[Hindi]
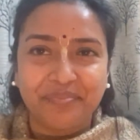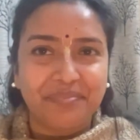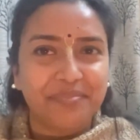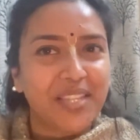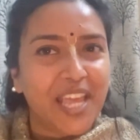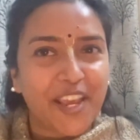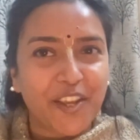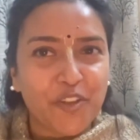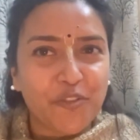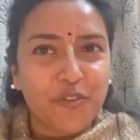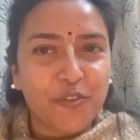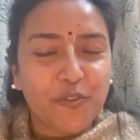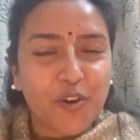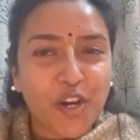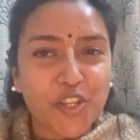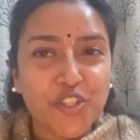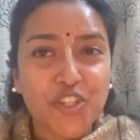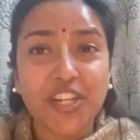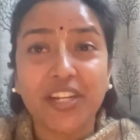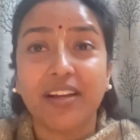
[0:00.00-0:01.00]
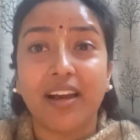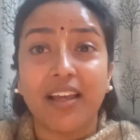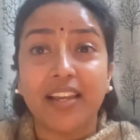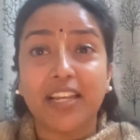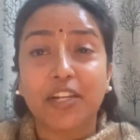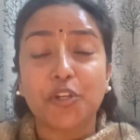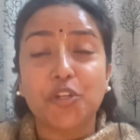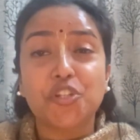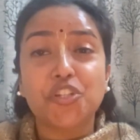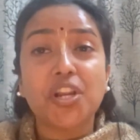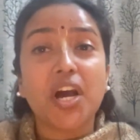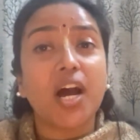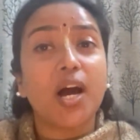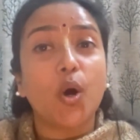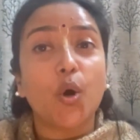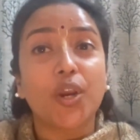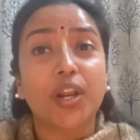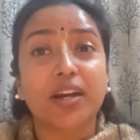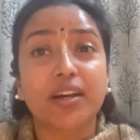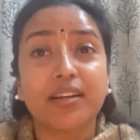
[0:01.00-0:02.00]
थैंक यू फॉर वॉचिंग हरे कृष्णा
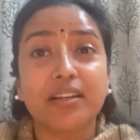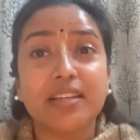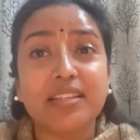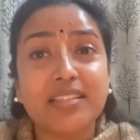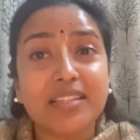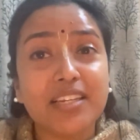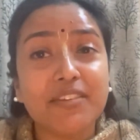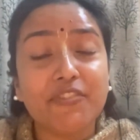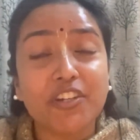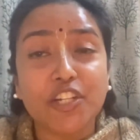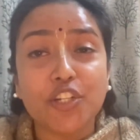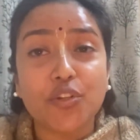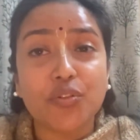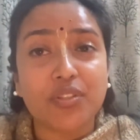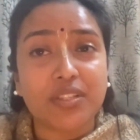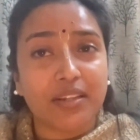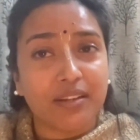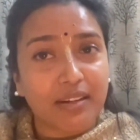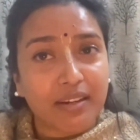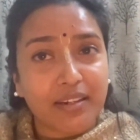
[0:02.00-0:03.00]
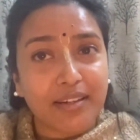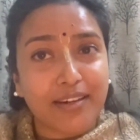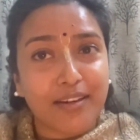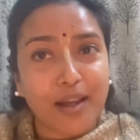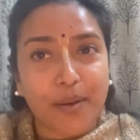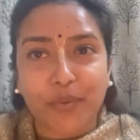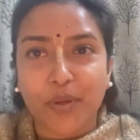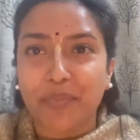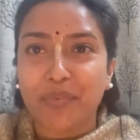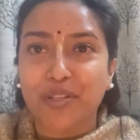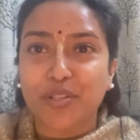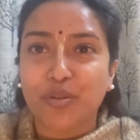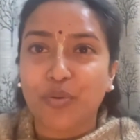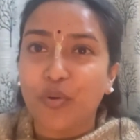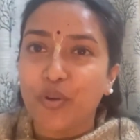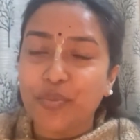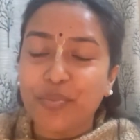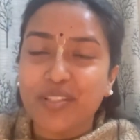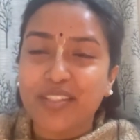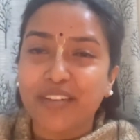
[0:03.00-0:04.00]
और अगर इसी वीडियो से रिलेटेड आपके पास
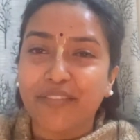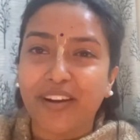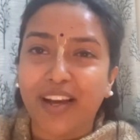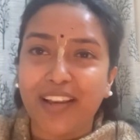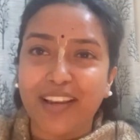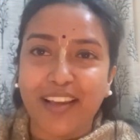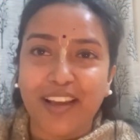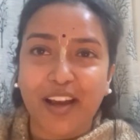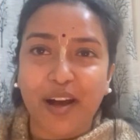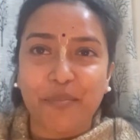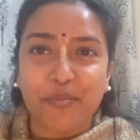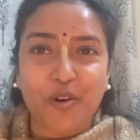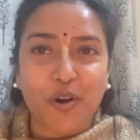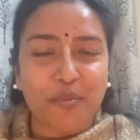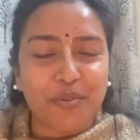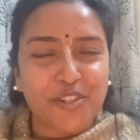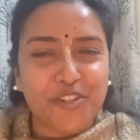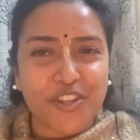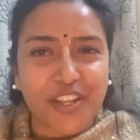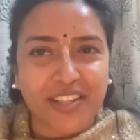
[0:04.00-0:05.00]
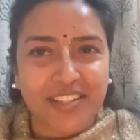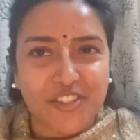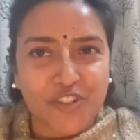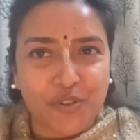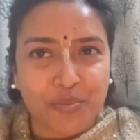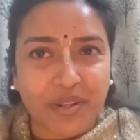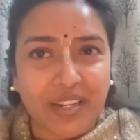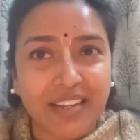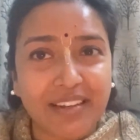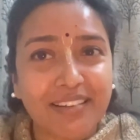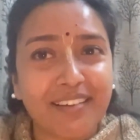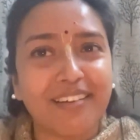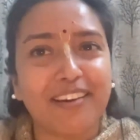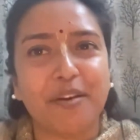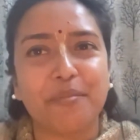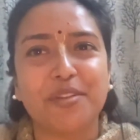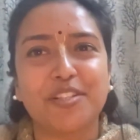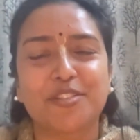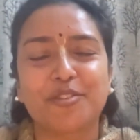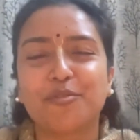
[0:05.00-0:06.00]
कोई भी सवाल है आप कॉमेंट सेक्शन में लिखकर
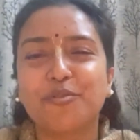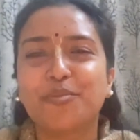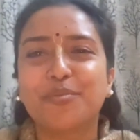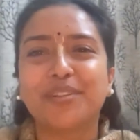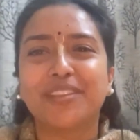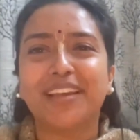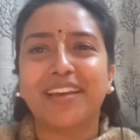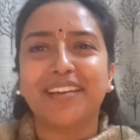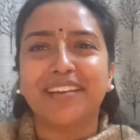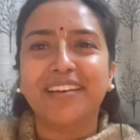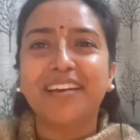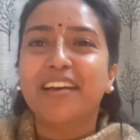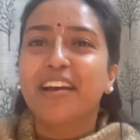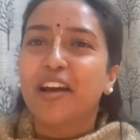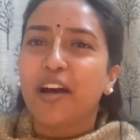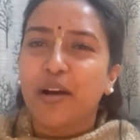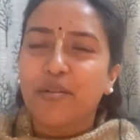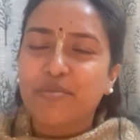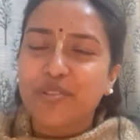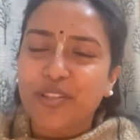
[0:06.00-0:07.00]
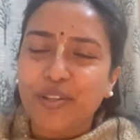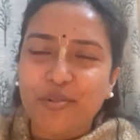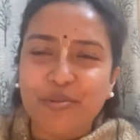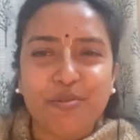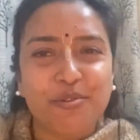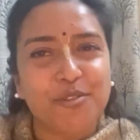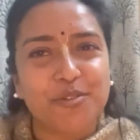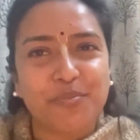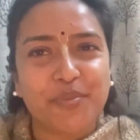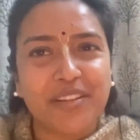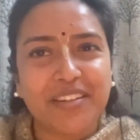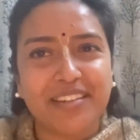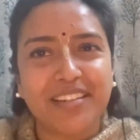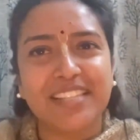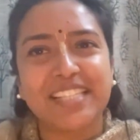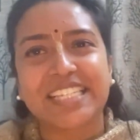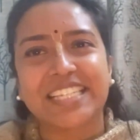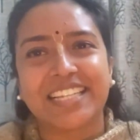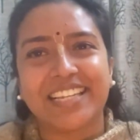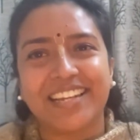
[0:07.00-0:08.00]
हमें जरूर बताइए हम जरूर उस पर
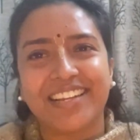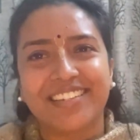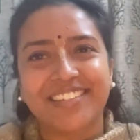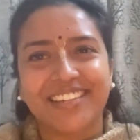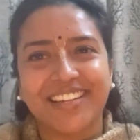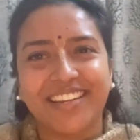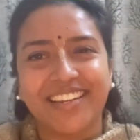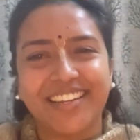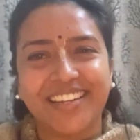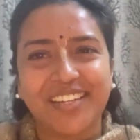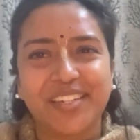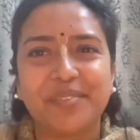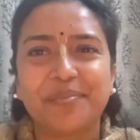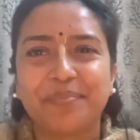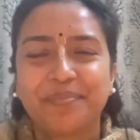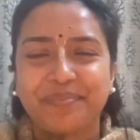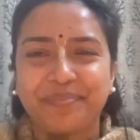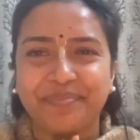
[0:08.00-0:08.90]
रील्स क्रिएट करेंगे